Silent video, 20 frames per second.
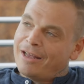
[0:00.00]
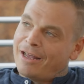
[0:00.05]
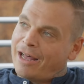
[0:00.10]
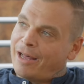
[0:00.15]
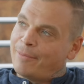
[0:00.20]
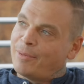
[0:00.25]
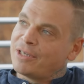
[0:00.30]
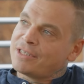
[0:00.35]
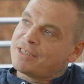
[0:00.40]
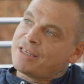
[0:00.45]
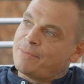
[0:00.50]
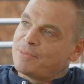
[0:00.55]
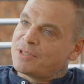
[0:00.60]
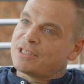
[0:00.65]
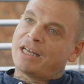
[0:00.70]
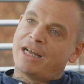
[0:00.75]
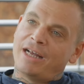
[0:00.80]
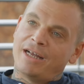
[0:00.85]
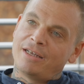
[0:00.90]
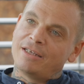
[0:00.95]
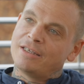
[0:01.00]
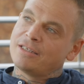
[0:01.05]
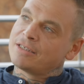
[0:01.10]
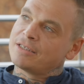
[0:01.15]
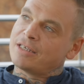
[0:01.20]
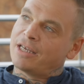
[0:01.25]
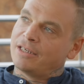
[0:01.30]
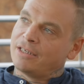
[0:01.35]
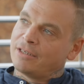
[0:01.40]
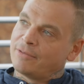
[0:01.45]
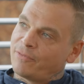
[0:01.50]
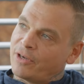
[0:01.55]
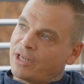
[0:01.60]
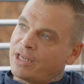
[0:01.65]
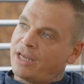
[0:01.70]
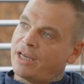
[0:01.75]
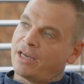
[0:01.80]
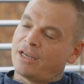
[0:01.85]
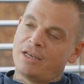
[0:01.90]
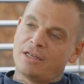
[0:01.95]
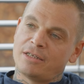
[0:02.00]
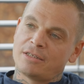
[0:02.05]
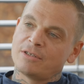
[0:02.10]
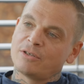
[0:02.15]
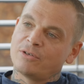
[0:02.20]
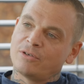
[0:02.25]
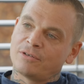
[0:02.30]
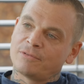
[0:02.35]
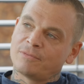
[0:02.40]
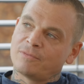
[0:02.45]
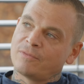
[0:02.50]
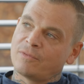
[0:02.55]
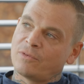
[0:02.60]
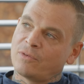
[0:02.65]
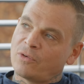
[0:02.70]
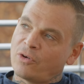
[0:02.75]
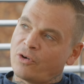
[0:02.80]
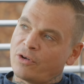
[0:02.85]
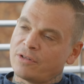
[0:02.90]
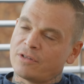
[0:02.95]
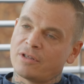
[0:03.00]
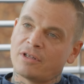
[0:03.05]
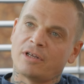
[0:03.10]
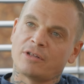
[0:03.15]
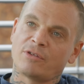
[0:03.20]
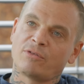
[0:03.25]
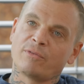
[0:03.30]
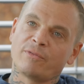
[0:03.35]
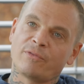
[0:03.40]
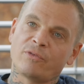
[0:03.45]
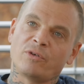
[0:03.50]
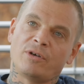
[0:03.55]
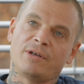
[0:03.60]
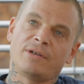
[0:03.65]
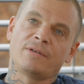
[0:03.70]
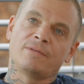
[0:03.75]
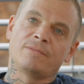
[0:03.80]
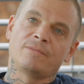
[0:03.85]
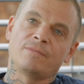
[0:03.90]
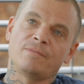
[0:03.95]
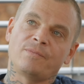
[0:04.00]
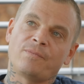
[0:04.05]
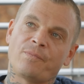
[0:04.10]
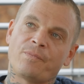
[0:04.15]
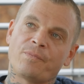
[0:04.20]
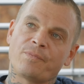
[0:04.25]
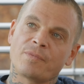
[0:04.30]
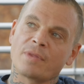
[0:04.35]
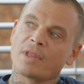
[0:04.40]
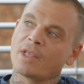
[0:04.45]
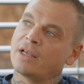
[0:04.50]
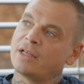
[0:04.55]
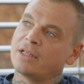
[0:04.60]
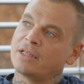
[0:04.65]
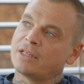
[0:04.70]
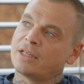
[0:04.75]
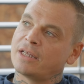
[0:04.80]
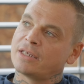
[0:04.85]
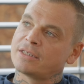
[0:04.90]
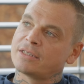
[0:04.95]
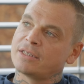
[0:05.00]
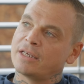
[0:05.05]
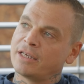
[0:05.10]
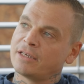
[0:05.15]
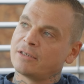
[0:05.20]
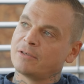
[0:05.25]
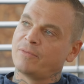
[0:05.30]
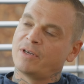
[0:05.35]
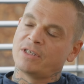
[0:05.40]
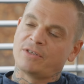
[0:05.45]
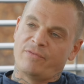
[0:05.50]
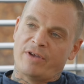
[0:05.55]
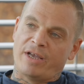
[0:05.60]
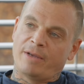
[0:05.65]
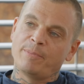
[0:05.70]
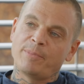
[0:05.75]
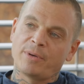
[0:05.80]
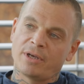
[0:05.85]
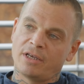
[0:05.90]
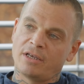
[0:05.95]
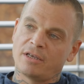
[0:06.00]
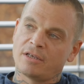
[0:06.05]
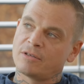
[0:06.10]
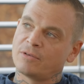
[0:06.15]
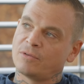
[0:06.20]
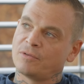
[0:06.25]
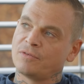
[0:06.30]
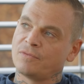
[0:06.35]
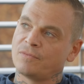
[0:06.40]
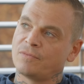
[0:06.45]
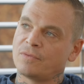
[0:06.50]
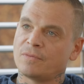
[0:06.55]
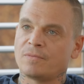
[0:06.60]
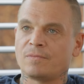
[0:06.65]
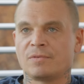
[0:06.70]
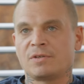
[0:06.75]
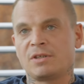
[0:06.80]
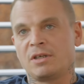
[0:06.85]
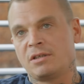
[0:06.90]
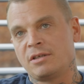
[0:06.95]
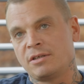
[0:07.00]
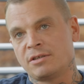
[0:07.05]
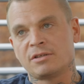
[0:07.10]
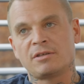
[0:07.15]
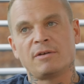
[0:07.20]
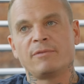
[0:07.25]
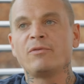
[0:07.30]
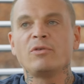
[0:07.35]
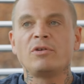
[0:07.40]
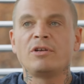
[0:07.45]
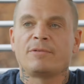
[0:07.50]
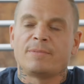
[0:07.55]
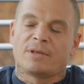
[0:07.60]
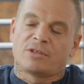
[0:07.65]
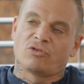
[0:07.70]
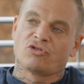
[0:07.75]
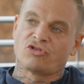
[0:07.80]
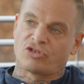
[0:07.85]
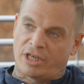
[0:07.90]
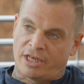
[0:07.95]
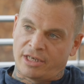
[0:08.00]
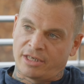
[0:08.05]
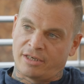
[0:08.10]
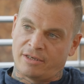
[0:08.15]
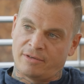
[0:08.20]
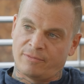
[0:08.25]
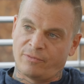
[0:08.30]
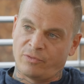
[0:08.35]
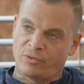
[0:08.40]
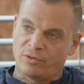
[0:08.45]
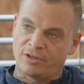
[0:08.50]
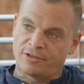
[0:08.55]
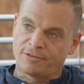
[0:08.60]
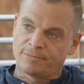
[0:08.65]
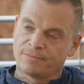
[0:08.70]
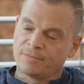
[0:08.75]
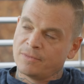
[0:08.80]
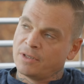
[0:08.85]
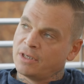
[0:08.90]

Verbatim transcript: Aber selbst da ist eine Vernachlässigung, könnte dazu führen, dass irgendwas wegbricht und sich dieses Gefühl nicht mehr so stark anfühlt.